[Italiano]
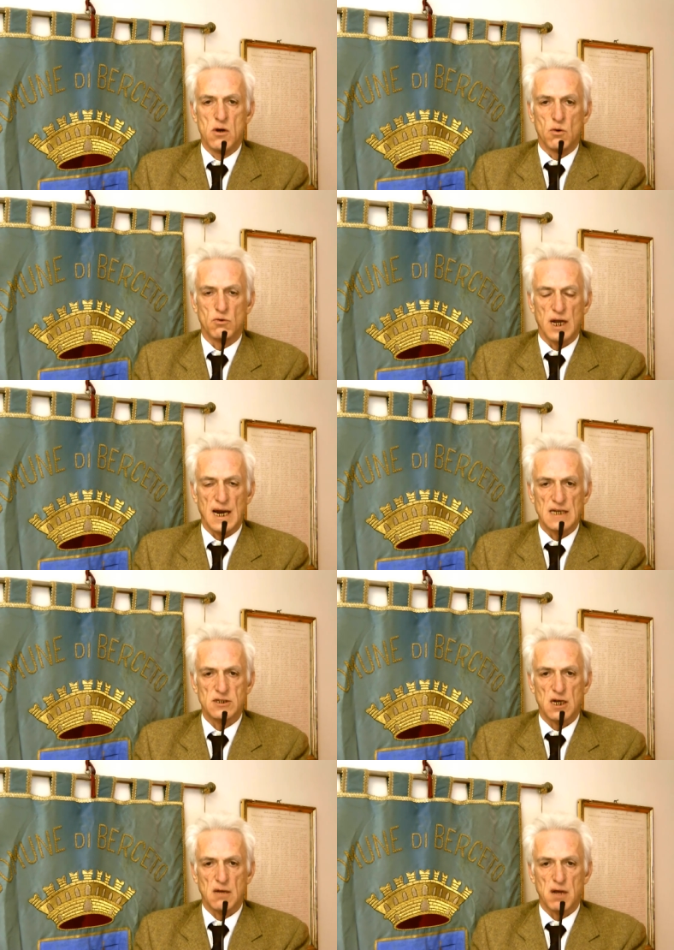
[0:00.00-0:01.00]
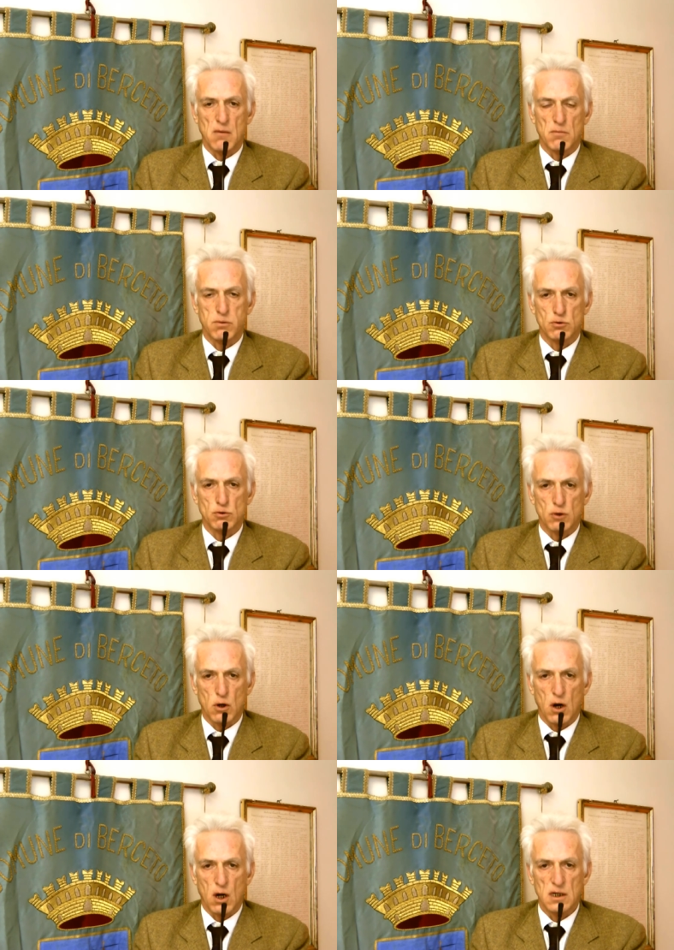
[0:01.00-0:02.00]
Una legge che abbiamo potuto
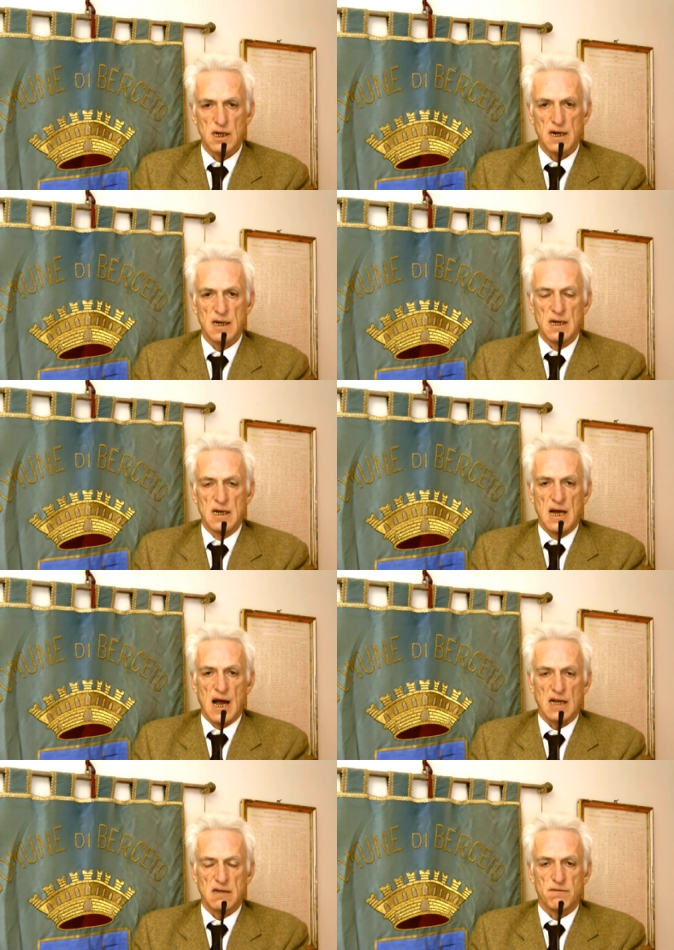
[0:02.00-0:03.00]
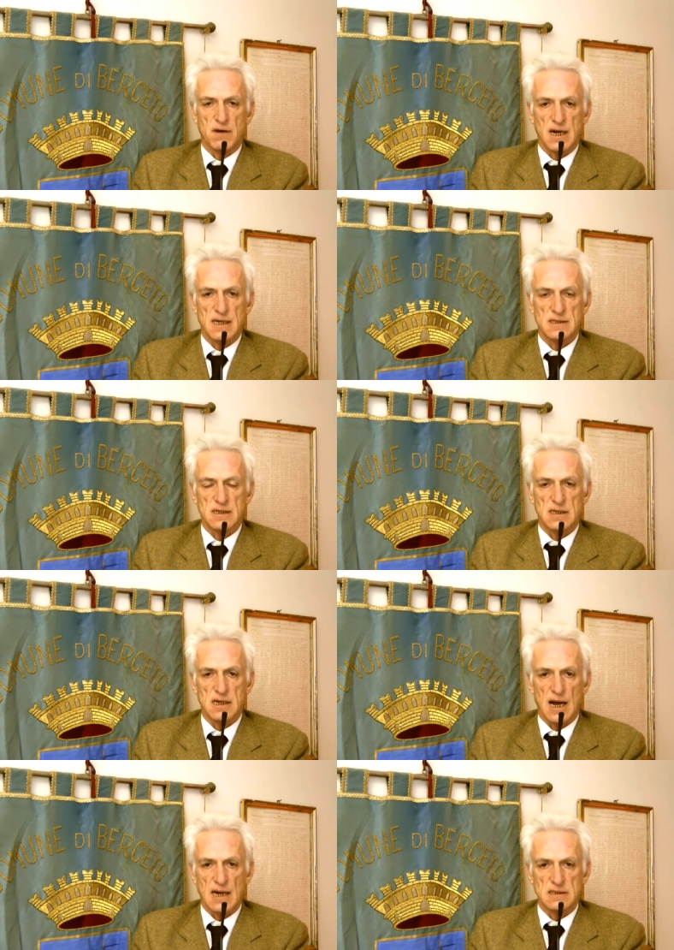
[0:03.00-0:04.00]
cogliere a differenza
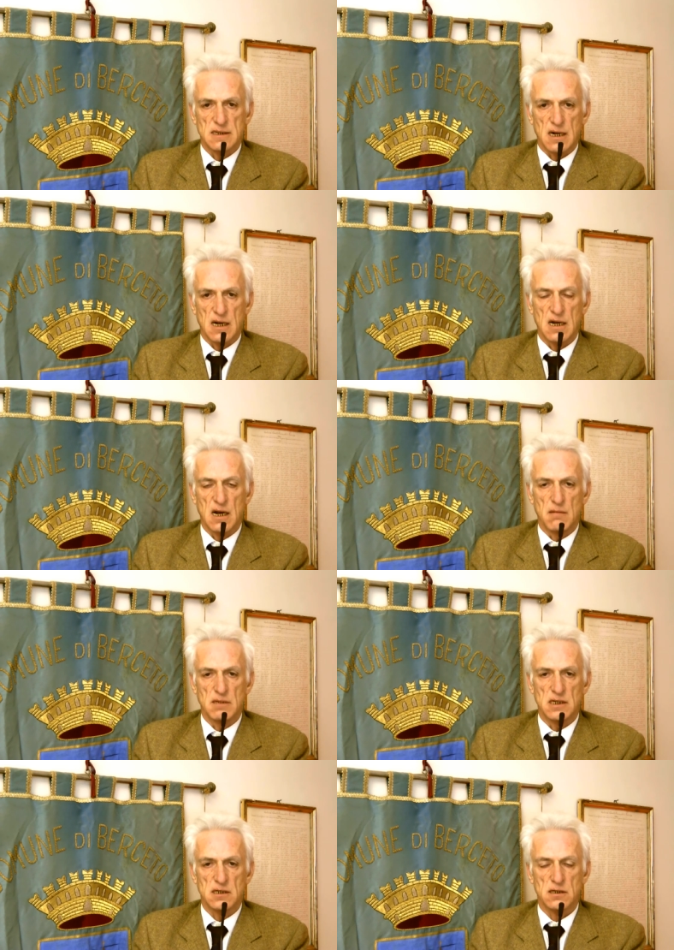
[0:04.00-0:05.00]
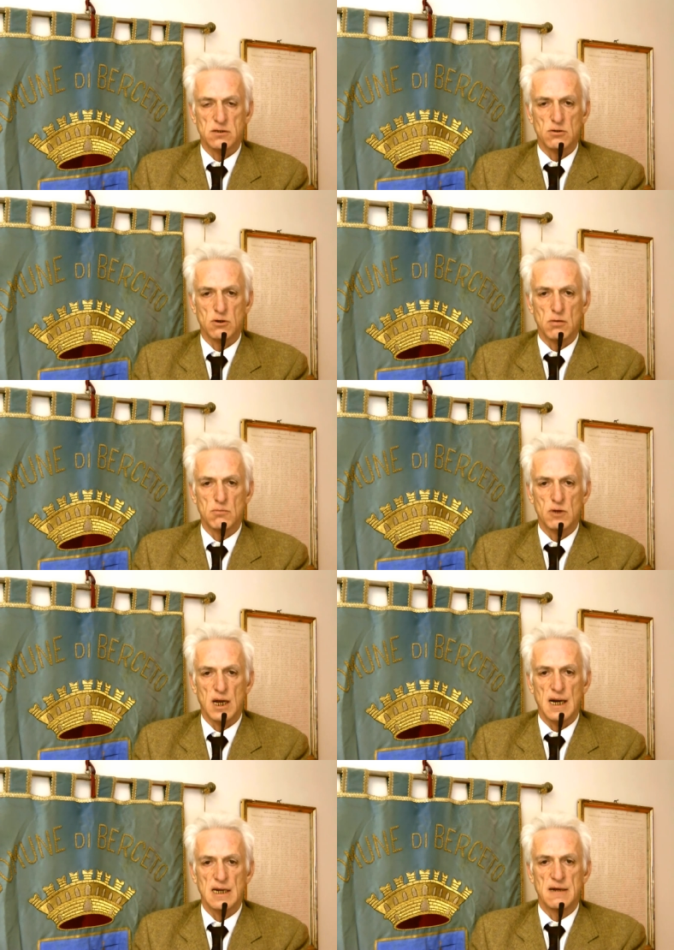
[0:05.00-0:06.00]
di altre amministrazioni
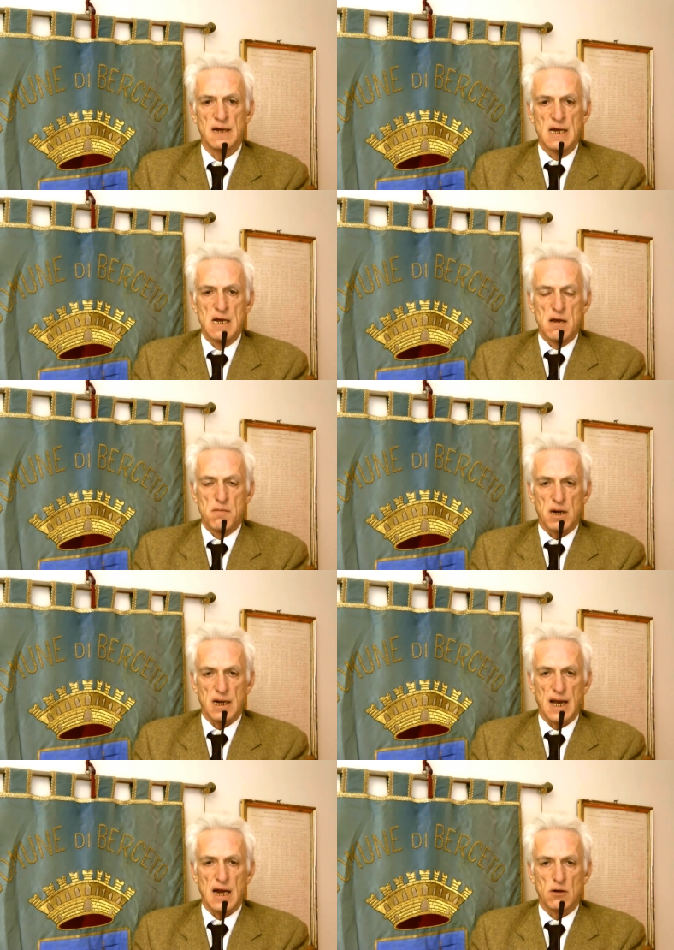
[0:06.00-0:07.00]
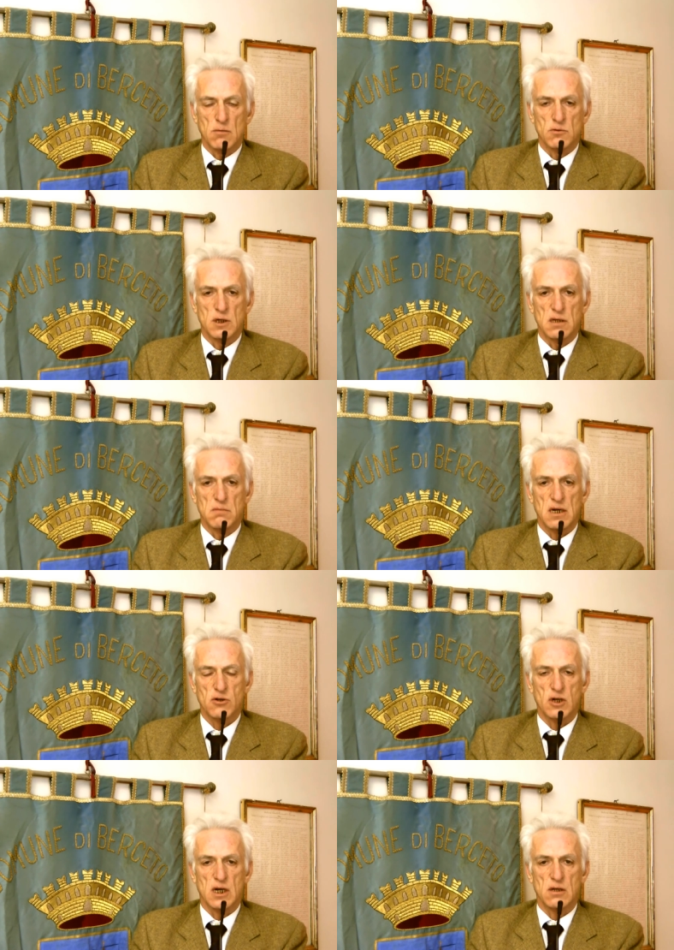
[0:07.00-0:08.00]
comunali perché il comune di
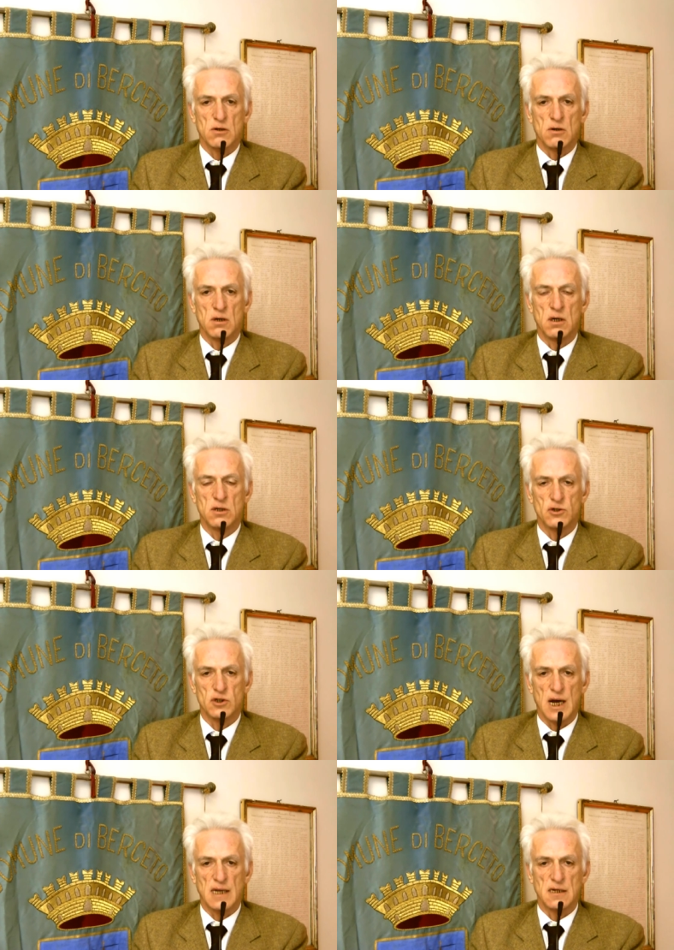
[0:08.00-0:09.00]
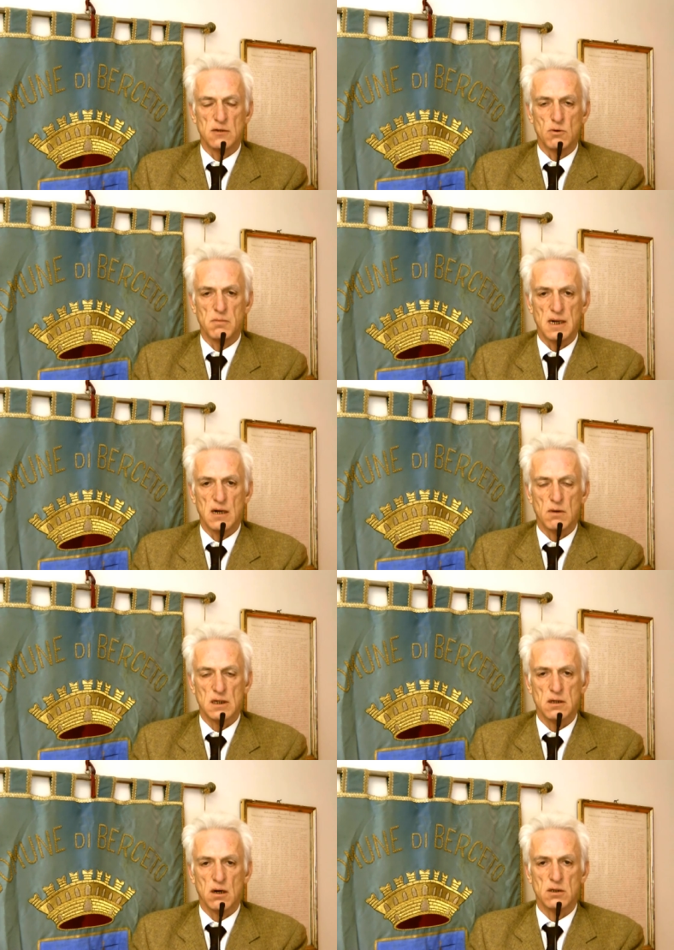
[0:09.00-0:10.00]
Berceto già nel
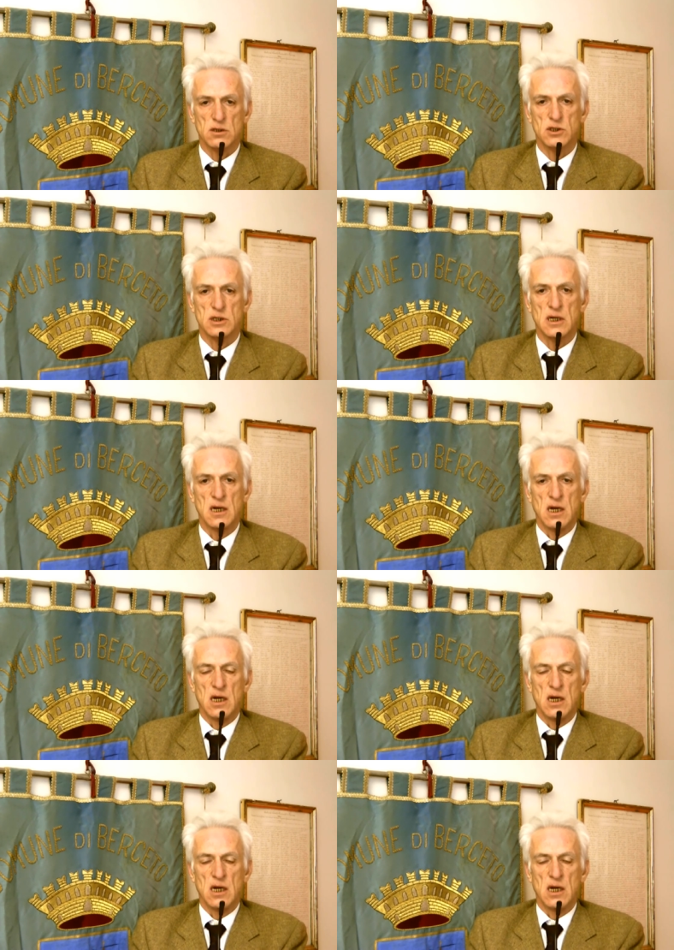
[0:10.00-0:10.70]
2014